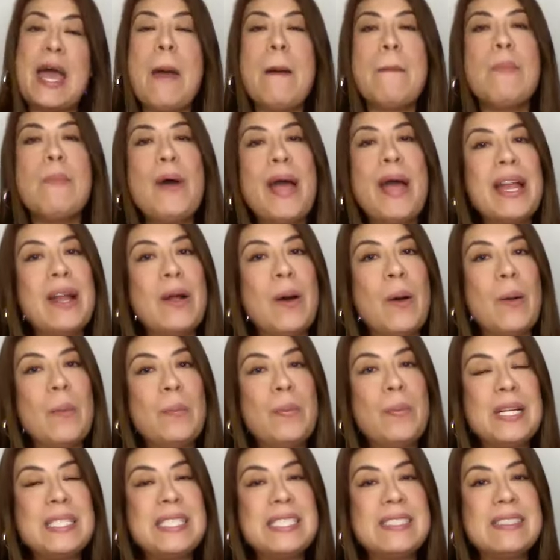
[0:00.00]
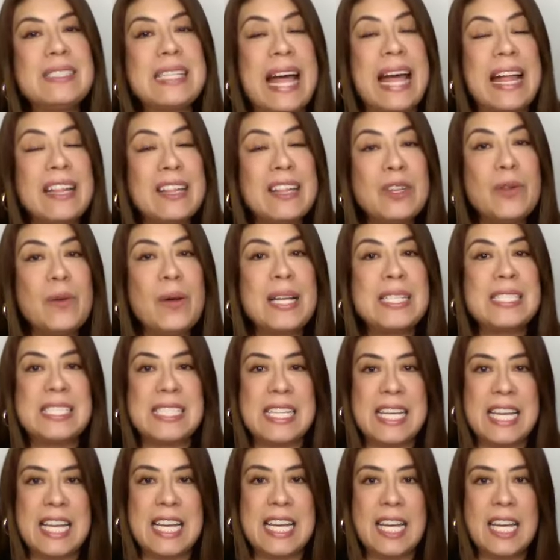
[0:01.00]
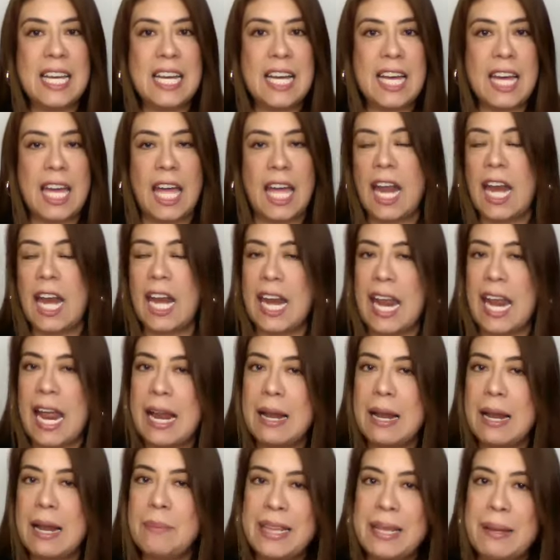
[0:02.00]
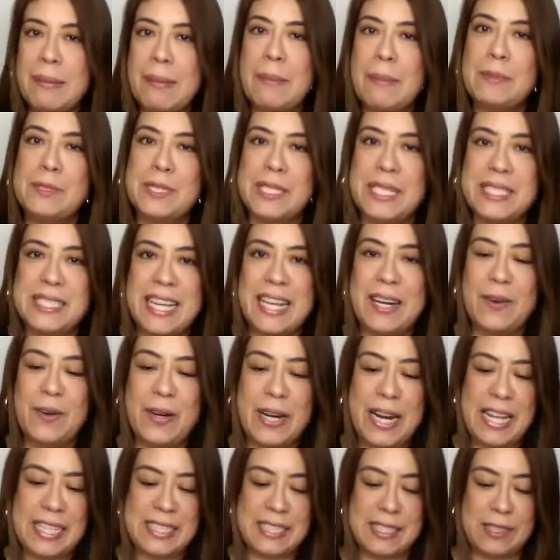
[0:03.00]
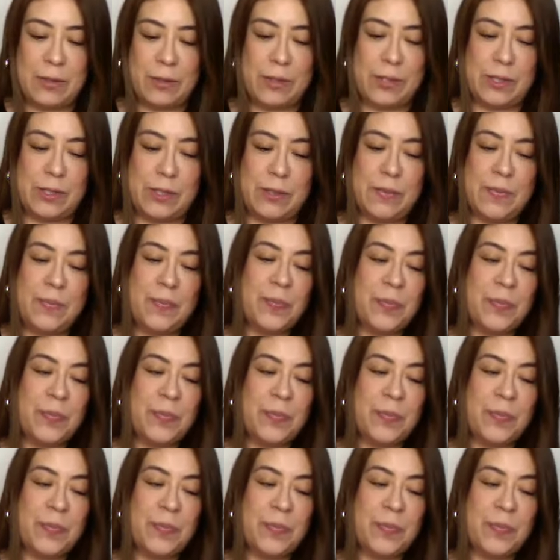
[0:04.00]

Bueno, pues tanto así que realmente vamos a ser honestos.